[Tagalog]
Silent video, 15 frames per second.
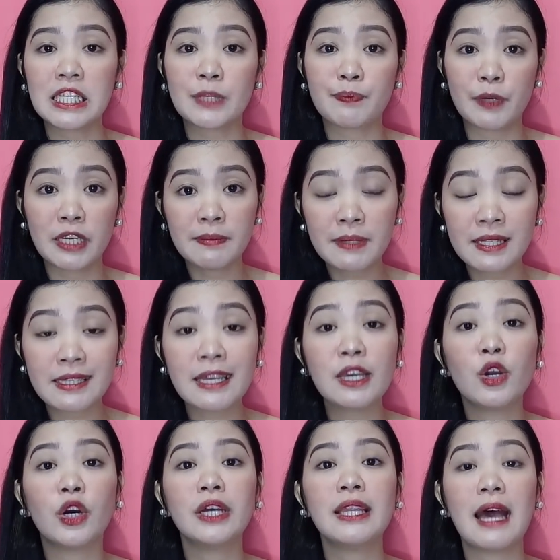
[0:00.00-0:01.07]
sperms na
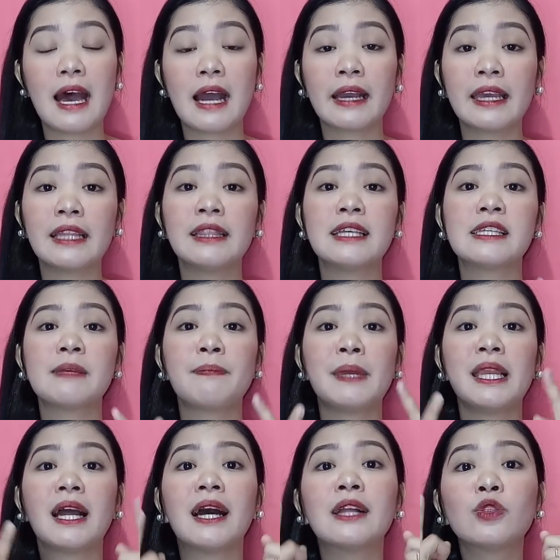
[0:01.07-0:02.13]
yon aakyat na sa
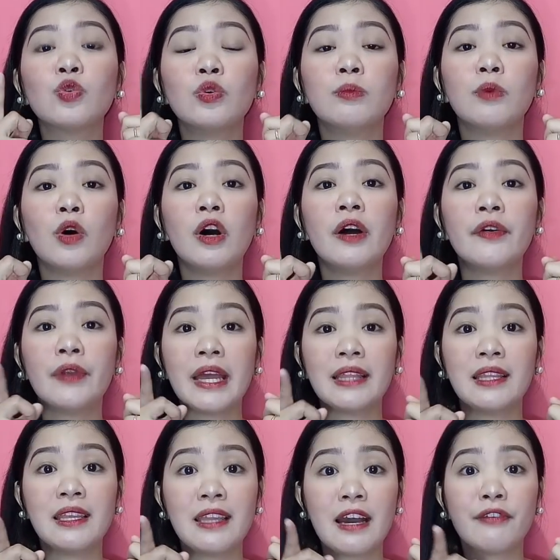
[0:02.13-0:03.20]
pinakatubo,
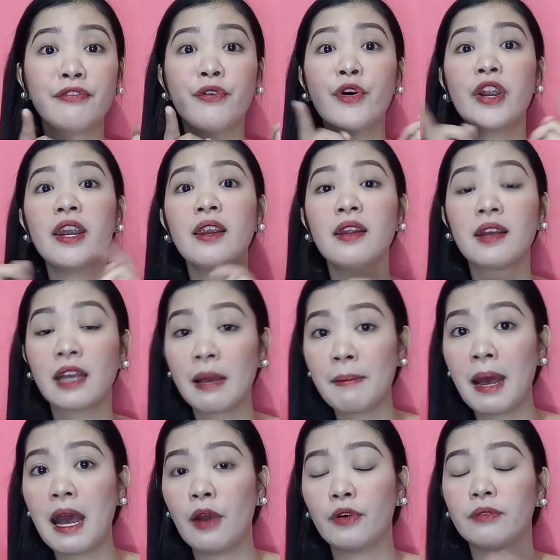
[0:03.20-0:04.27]
ready na for
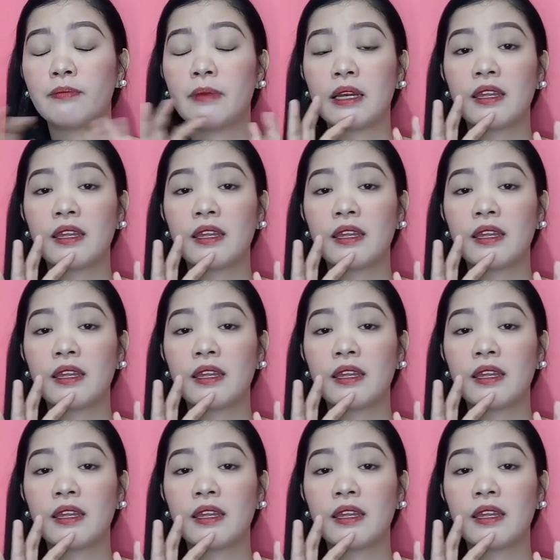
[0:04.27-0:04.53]
come out.